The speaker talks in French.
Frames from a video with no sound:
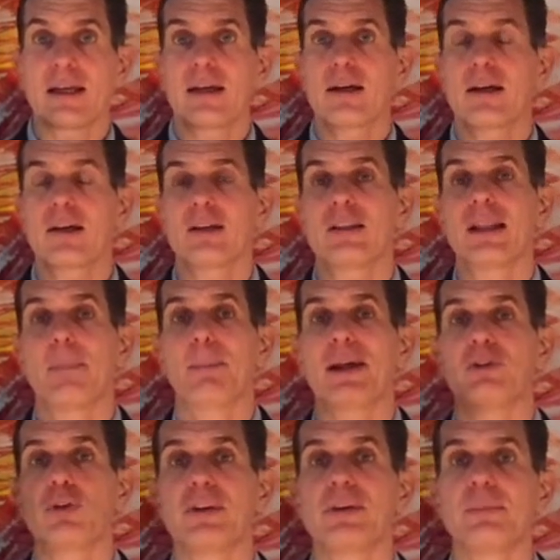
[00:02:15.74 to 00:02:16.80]
euh, n'a pas de
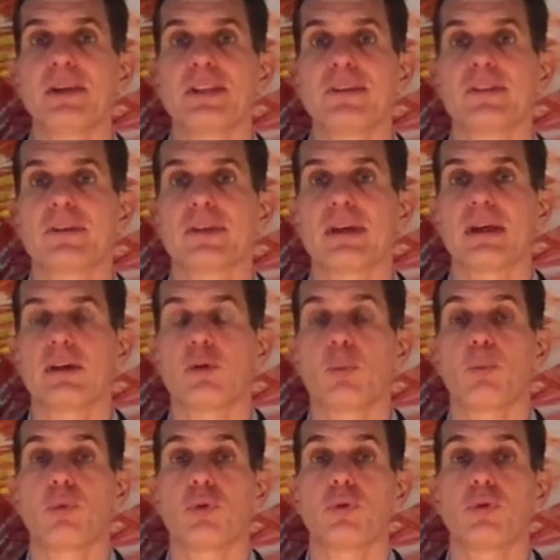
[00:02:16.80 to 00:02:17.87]
limite et on
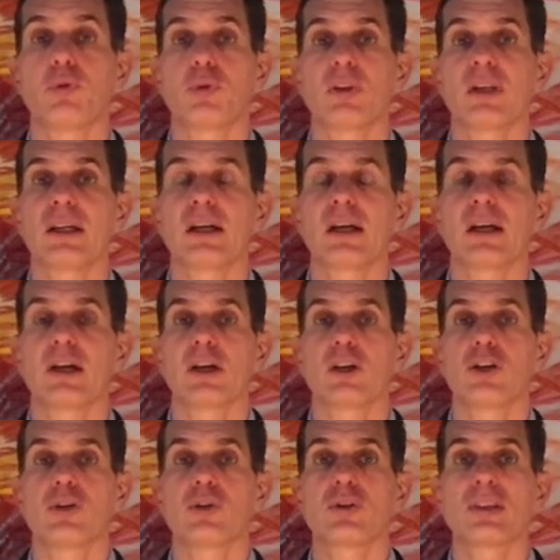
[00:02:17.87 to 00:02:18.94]
peut devenir
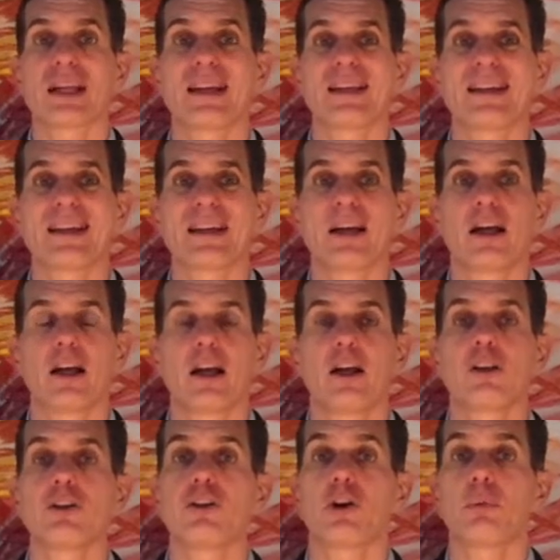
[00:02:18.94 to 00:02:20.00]
juste quelqu'un
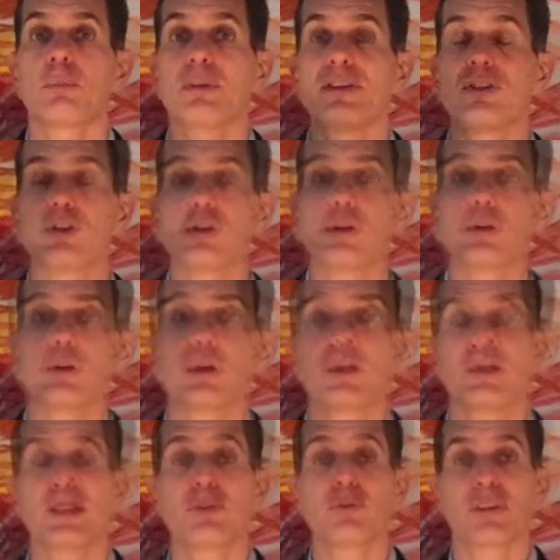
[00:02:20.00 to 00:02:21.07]
d'ambitieux, mais
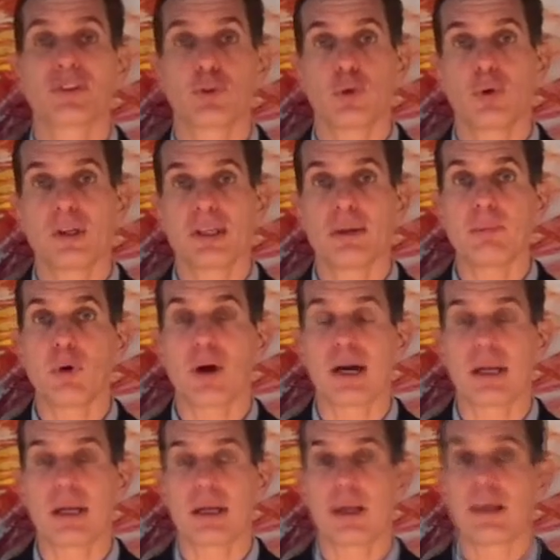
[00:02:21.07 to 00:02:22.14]
de façon
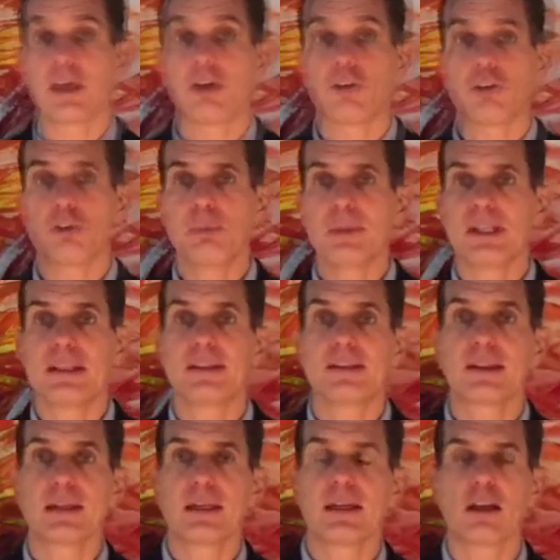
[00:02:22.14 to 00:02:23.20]
immorale.
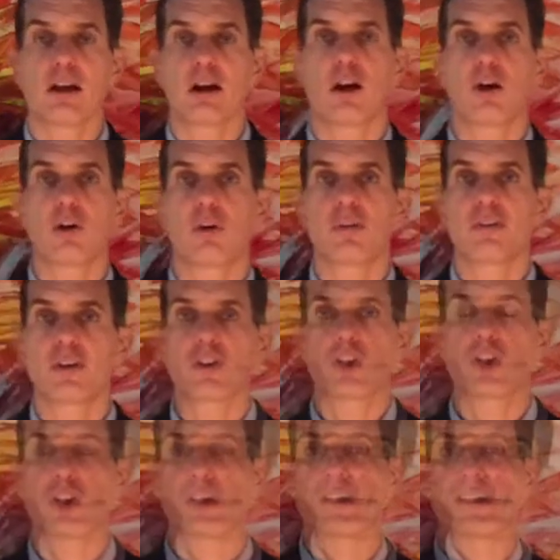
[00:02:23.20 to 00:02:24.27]
L'humilité, en
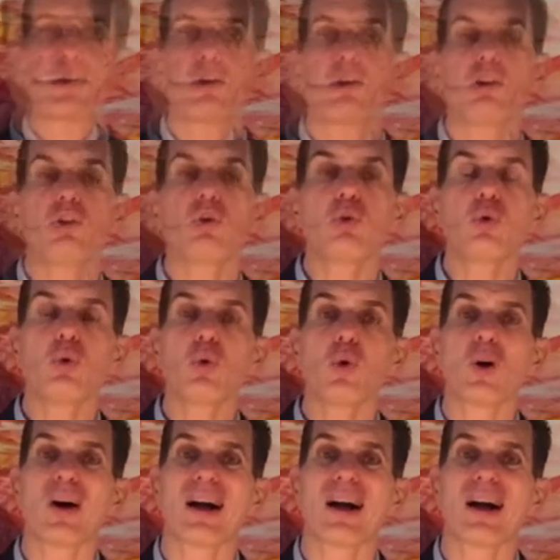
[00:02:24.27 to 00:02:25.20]
revanche, nous